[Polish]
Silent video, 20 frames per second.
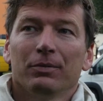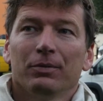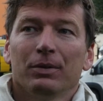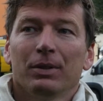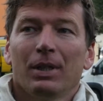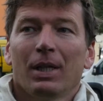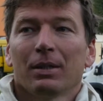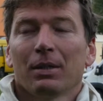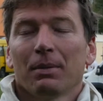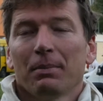
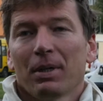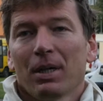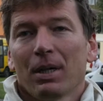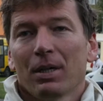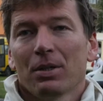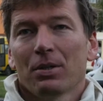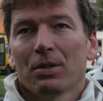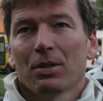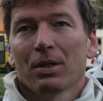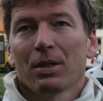na tym
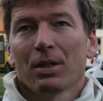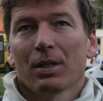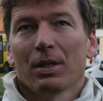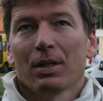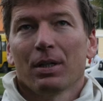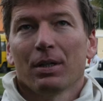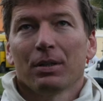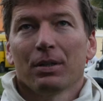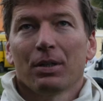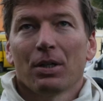rajdzie
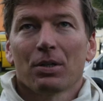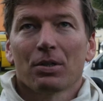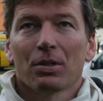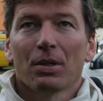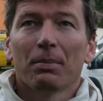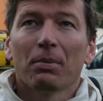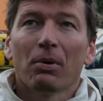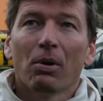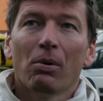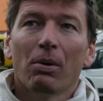też
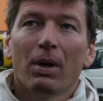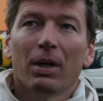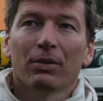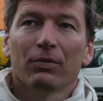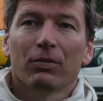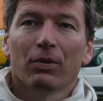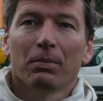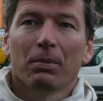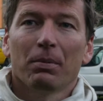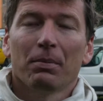nie było
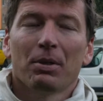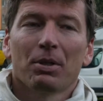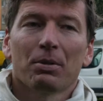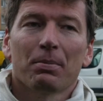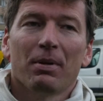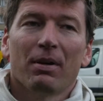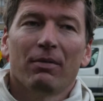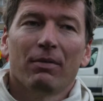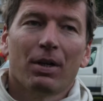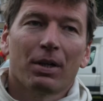łatwo, bo
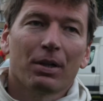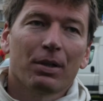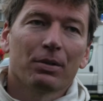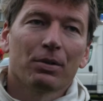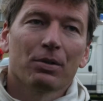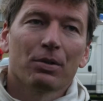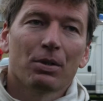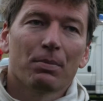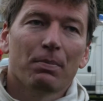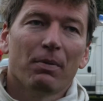mieliśmy awarie
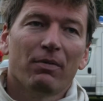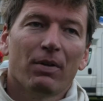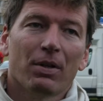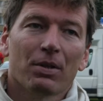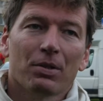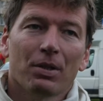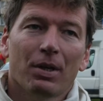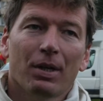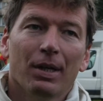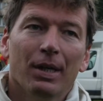dosyć
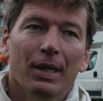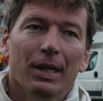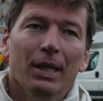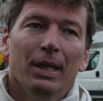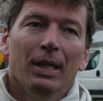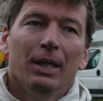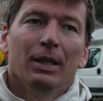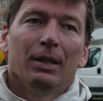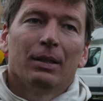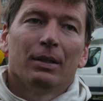poważne.
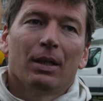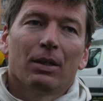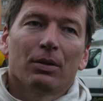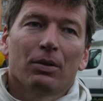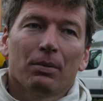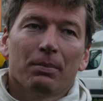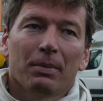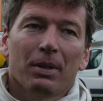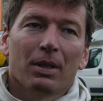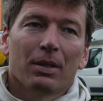
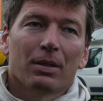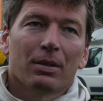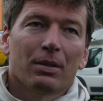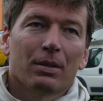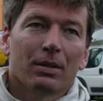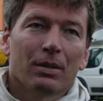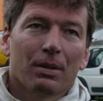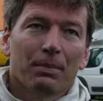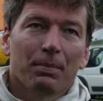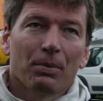
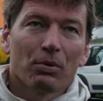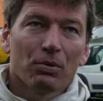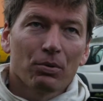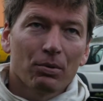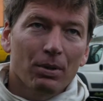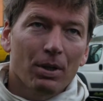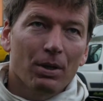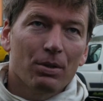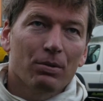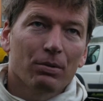Natomiast e, po
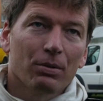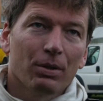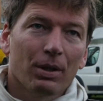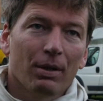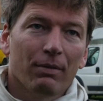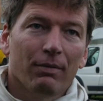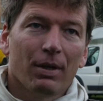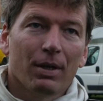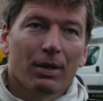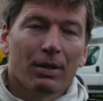usunięciu tych
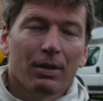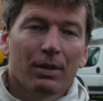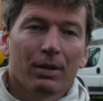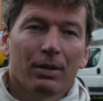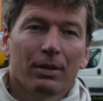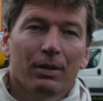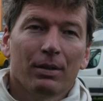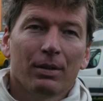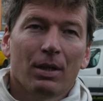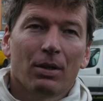
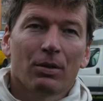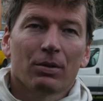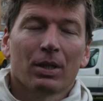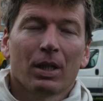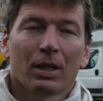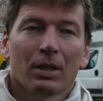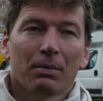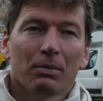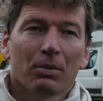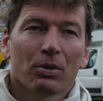awarii na
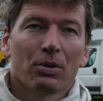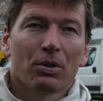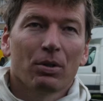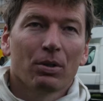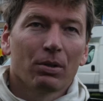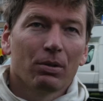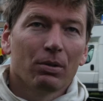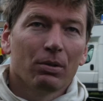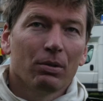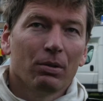ostatnim
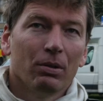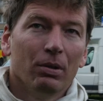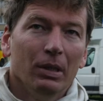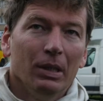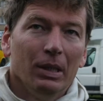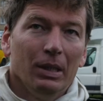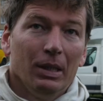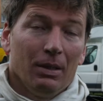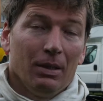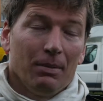odcinku
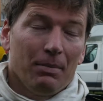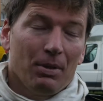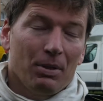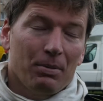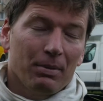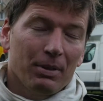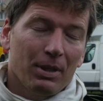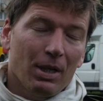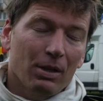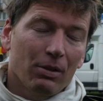
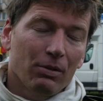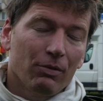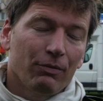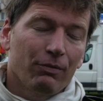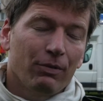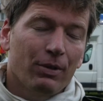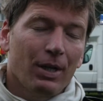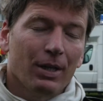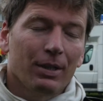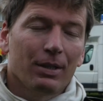mieliśmy taką
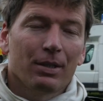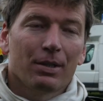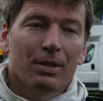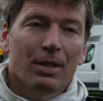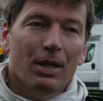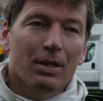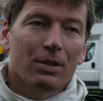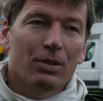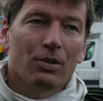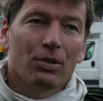frajdę z
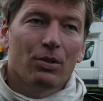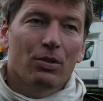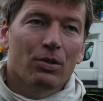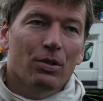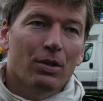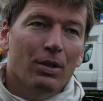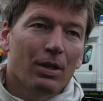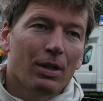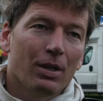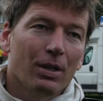jazdy,
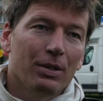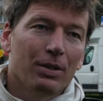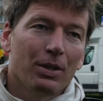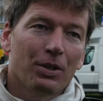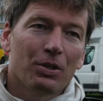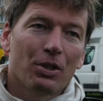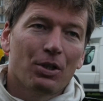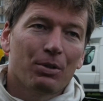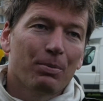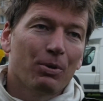że nie
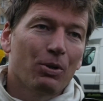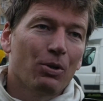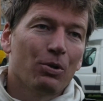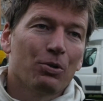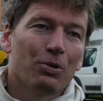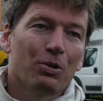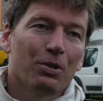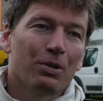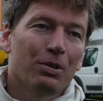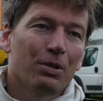chcieliśmy
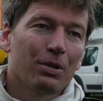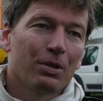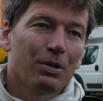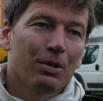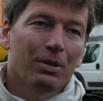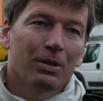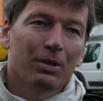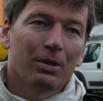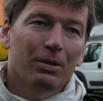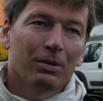kończyć.
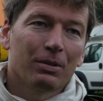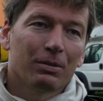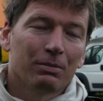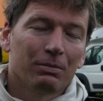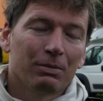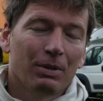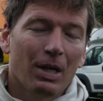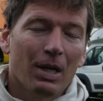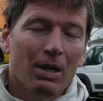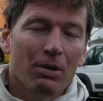
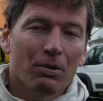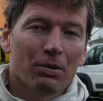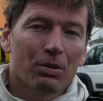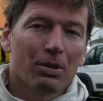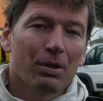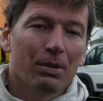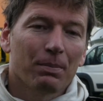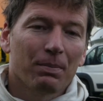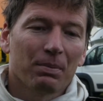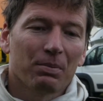E, Jechało
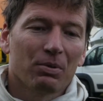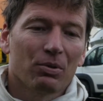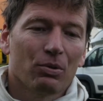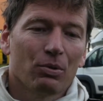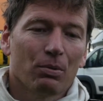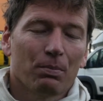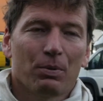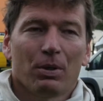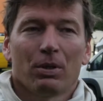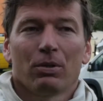się po
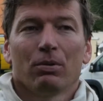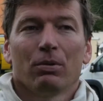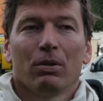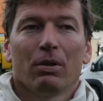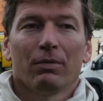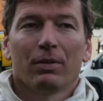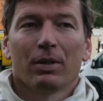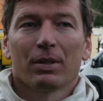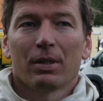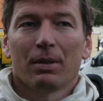prostu
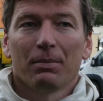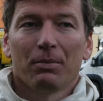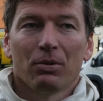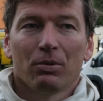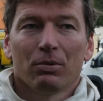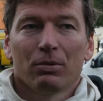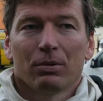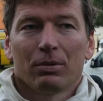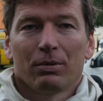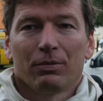przecudownie.
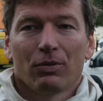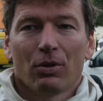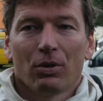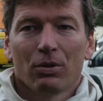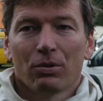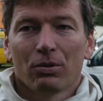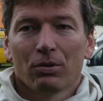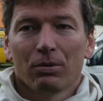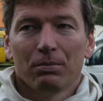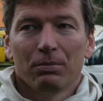Samochód w
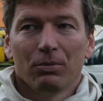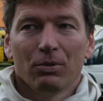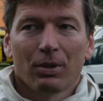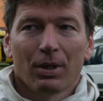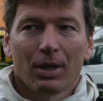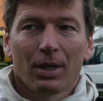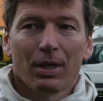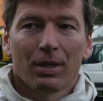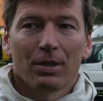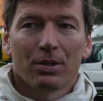końcu mógł
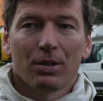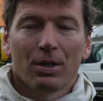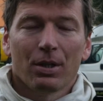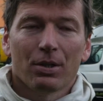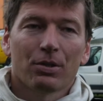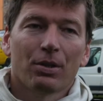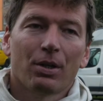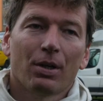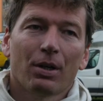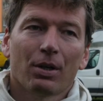jechać na
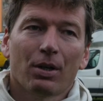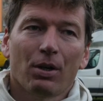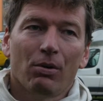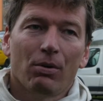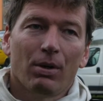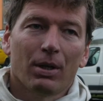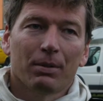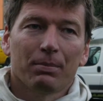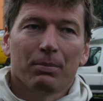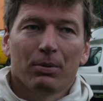czterech
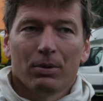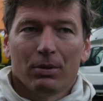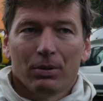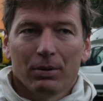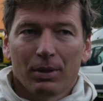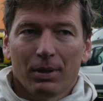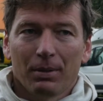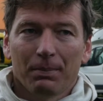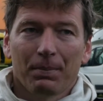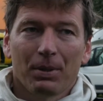kołach, bo
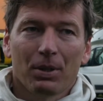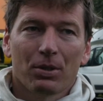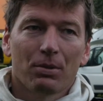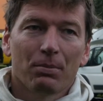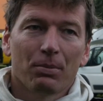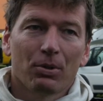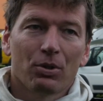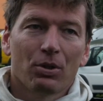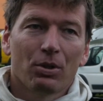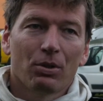na
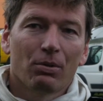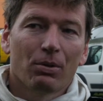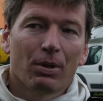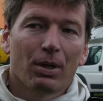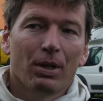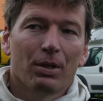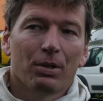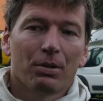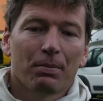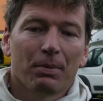pierwszym odcinku
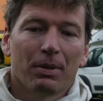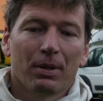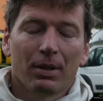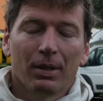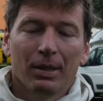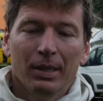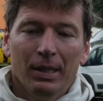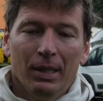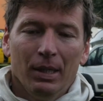jechaliśmy